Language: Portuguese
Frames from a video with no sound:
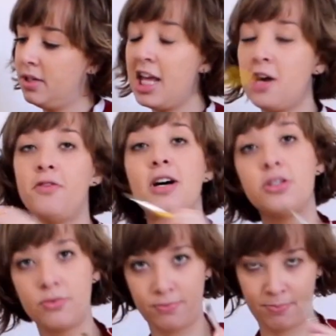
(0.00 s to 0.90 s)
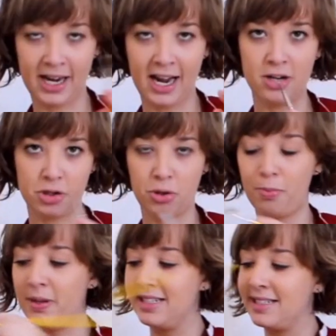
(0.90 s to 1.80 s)
Eu vou pegar a ajuda
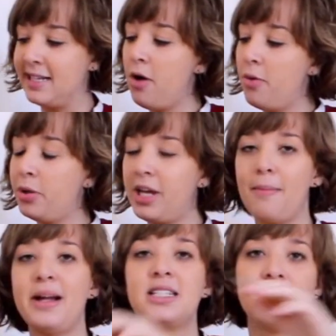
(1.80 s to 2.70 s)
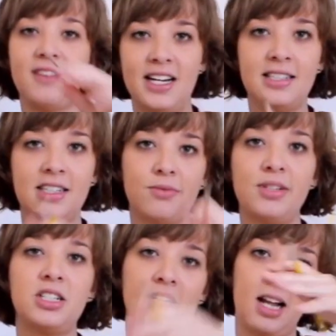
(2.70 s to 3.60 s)
do pincel, porque é mais fácil e não
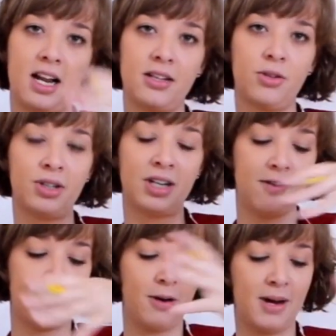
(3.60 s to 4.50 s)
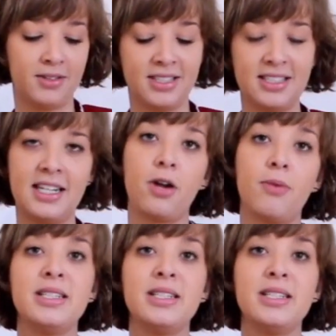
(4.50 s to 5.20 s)
deixa aquela, todo aquele formato estranho.